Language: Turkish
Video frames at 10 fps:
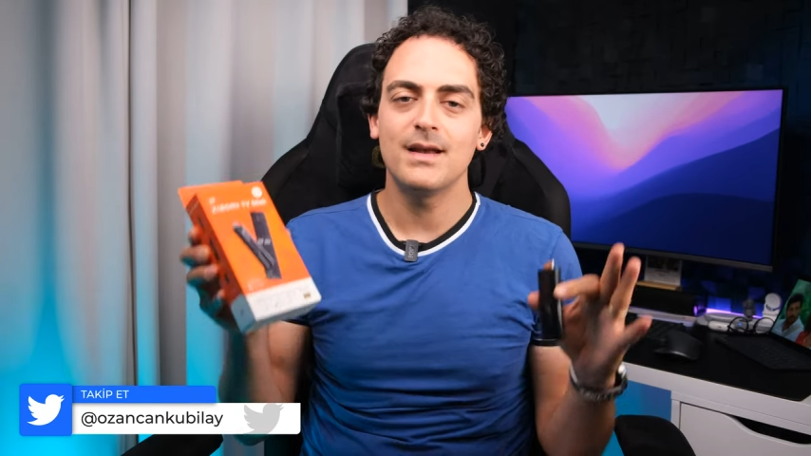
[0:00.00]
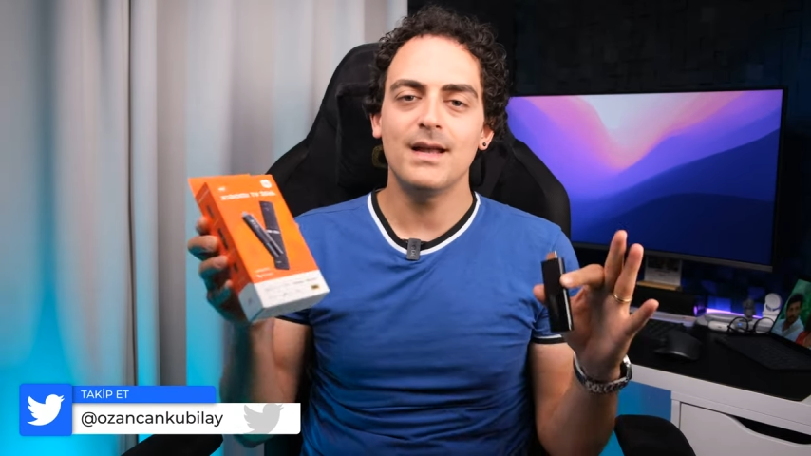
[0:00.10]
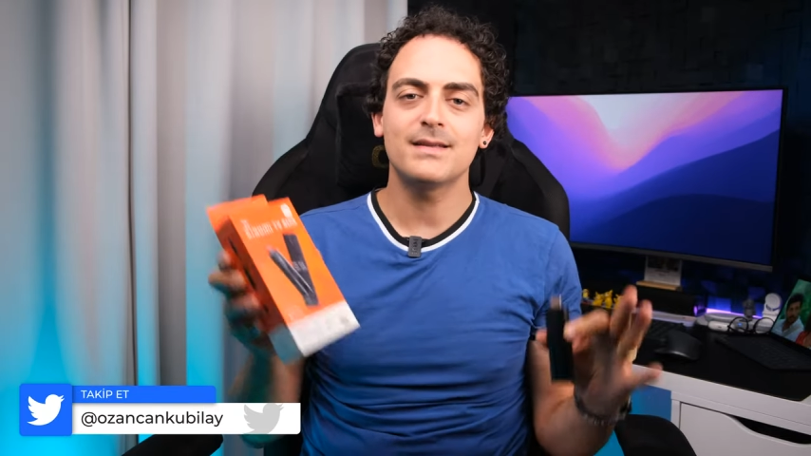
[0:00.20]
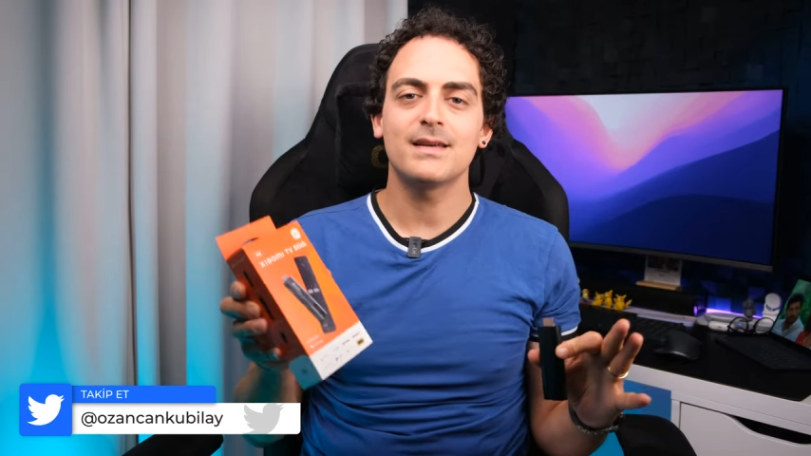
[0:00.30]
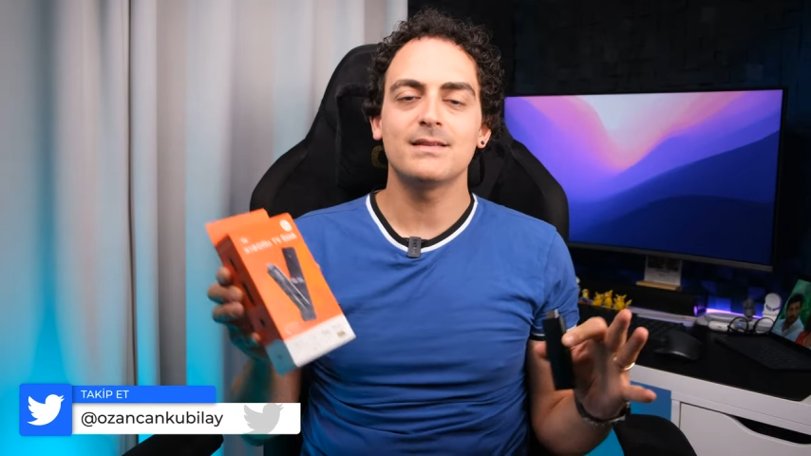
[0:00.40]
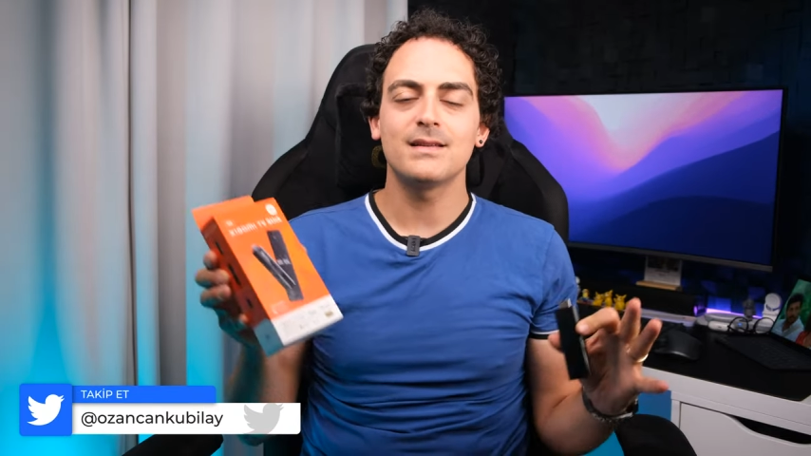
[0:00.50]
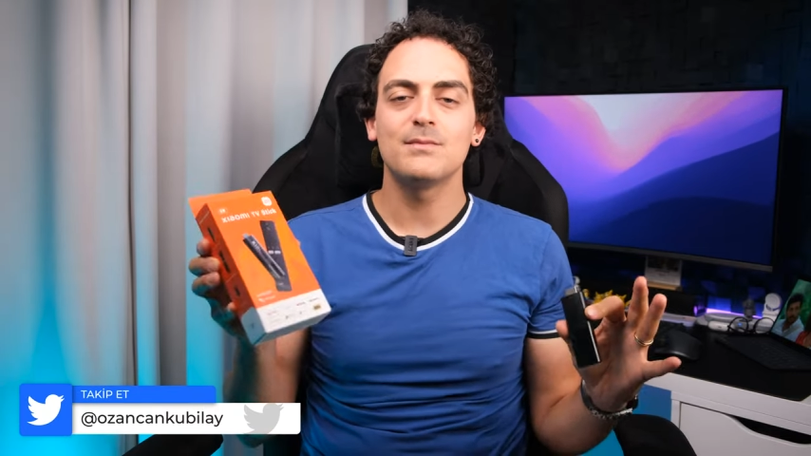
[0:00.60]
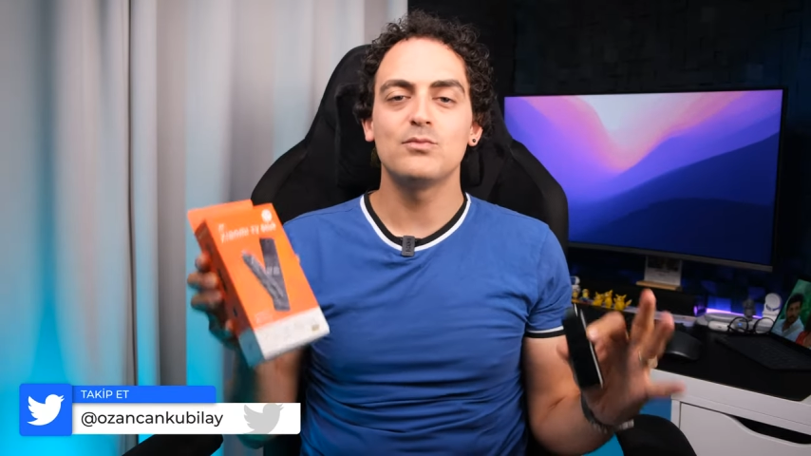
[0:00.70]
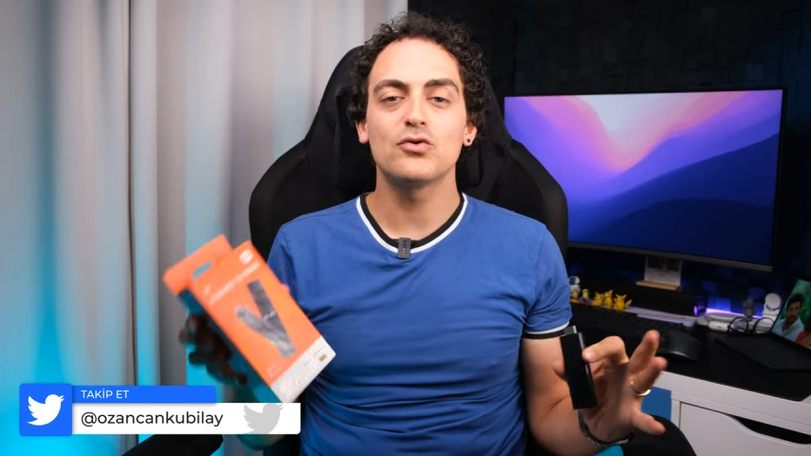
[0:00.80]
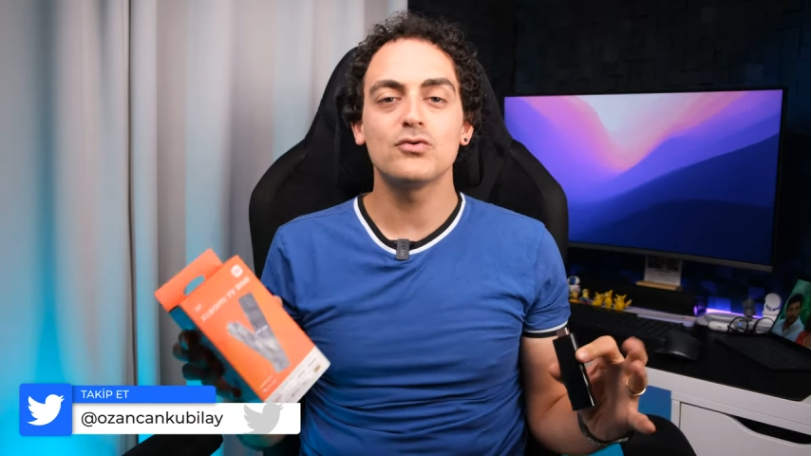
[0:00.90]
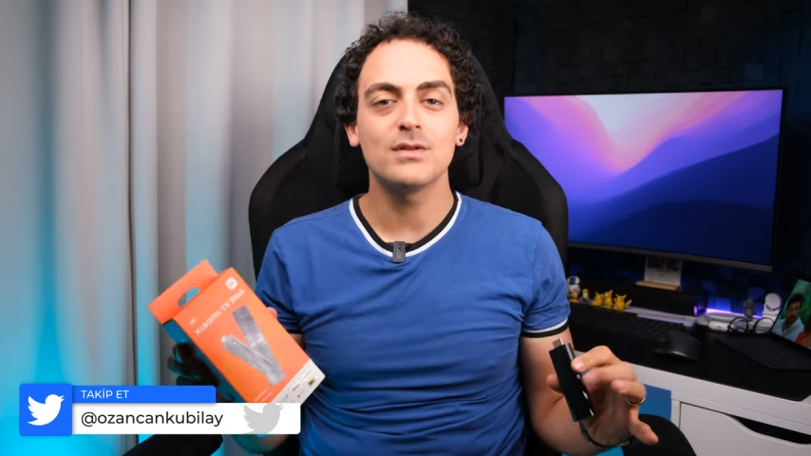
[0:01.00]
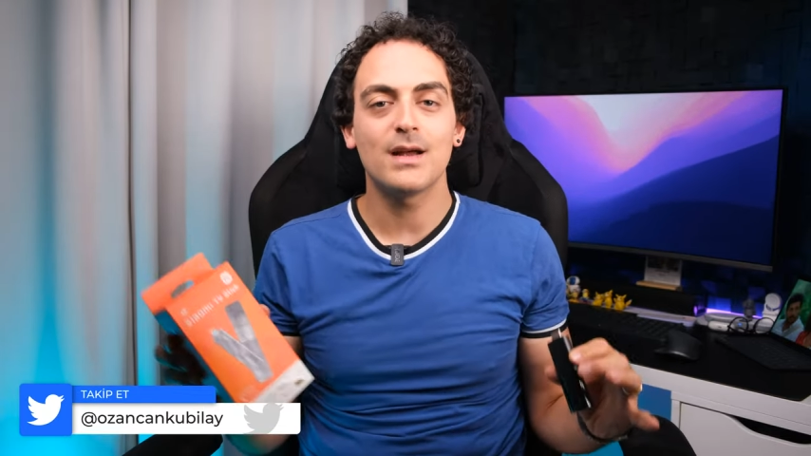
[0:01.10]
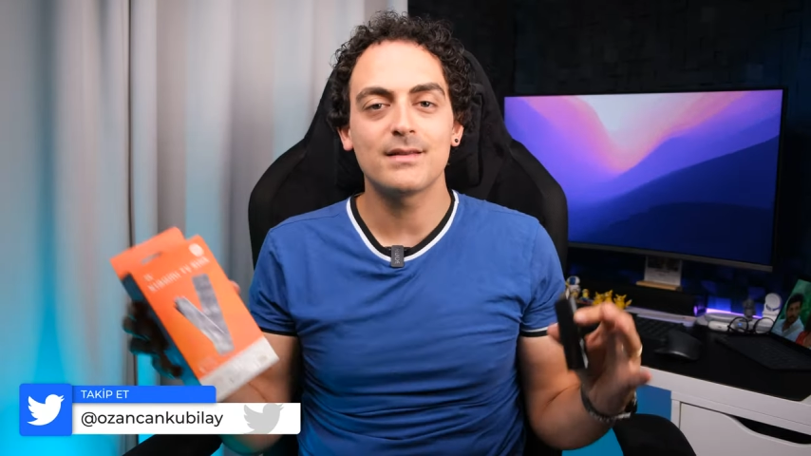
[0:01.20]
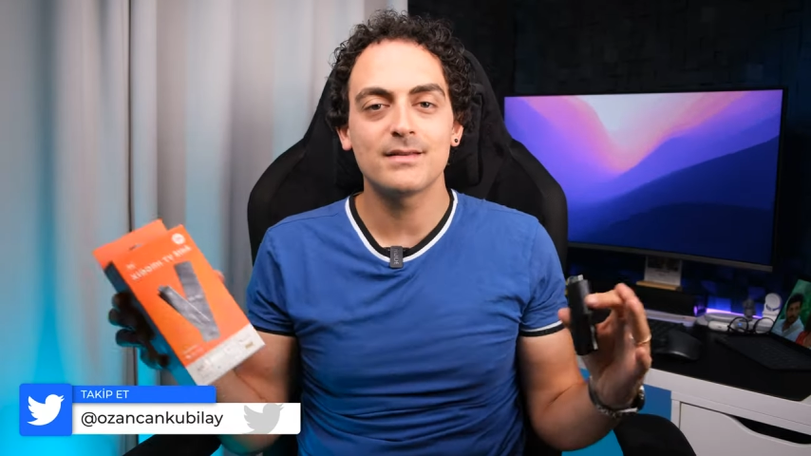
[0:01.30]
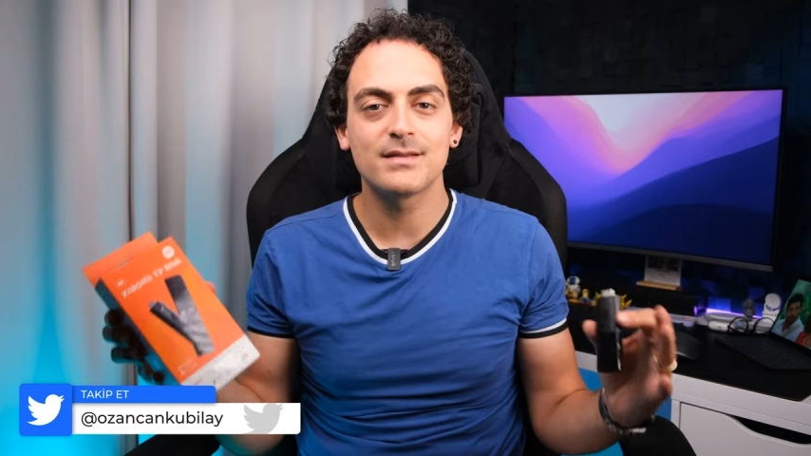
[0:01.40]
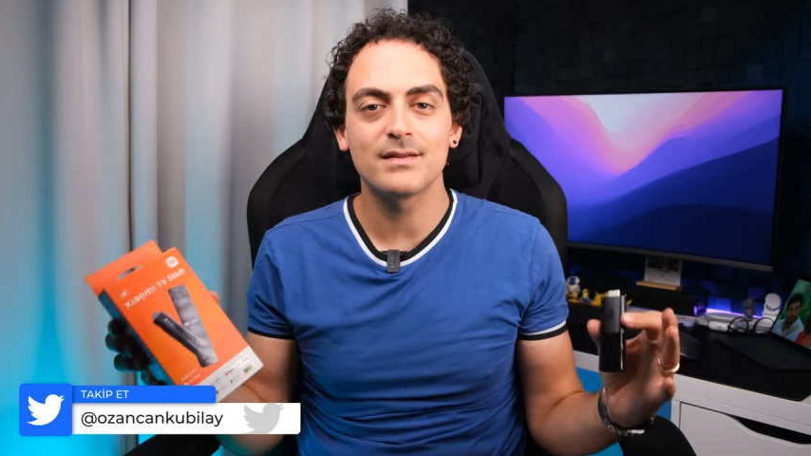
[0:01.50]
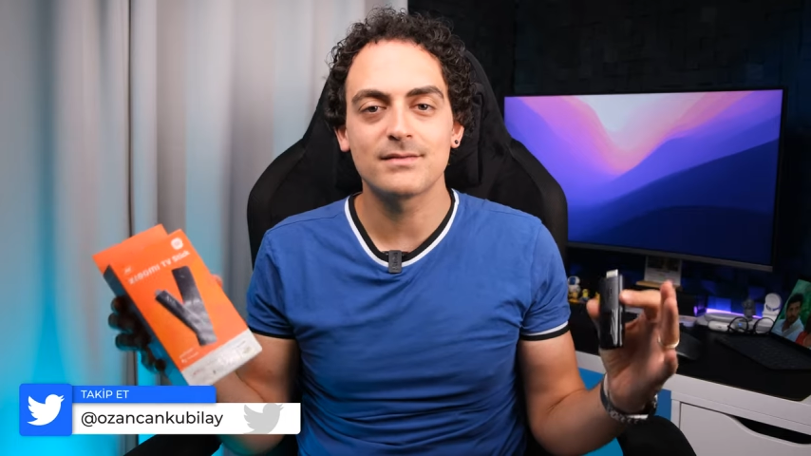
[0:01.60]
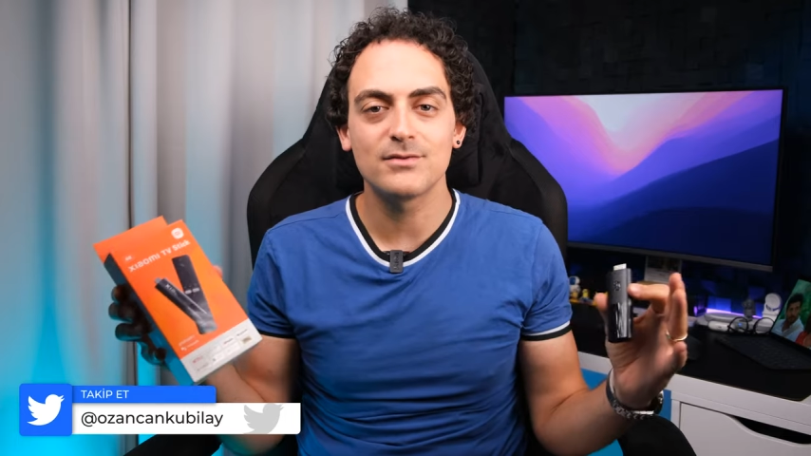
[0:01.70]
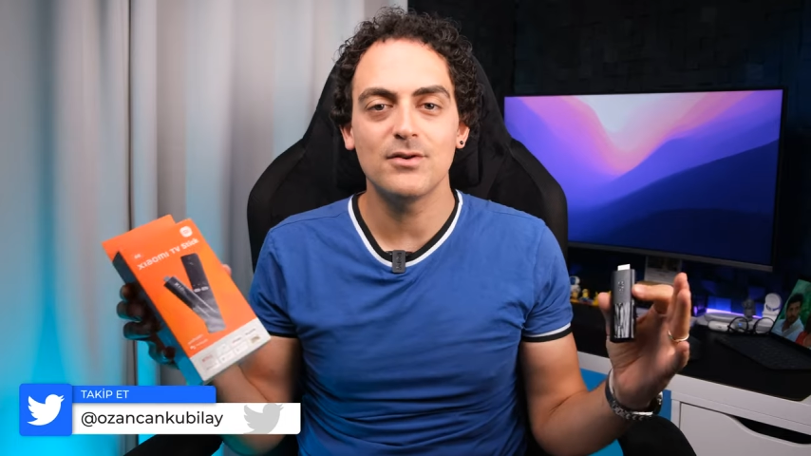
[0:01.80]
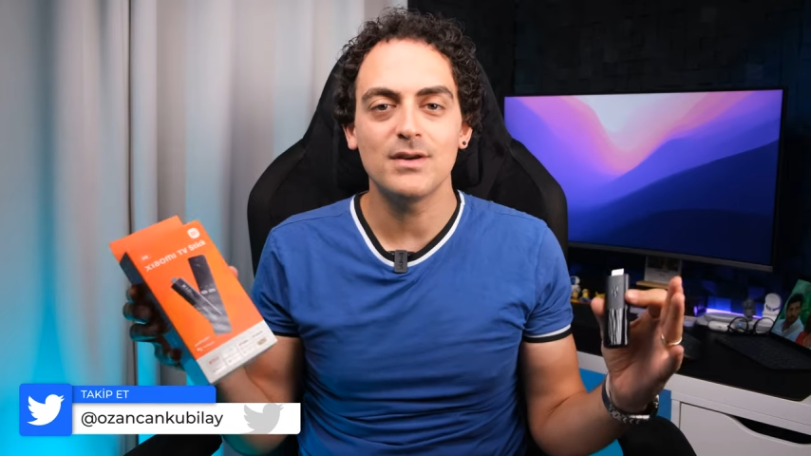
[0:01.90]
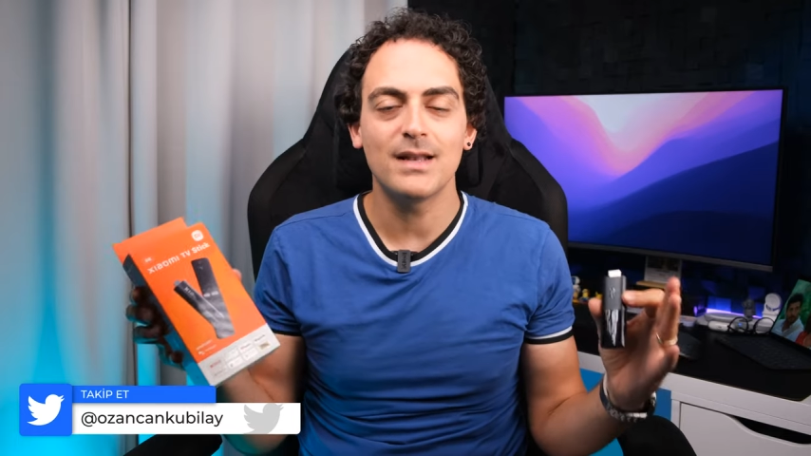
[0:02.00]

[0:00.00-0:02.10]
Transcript: etiketiyle bugünlerde satılıyor.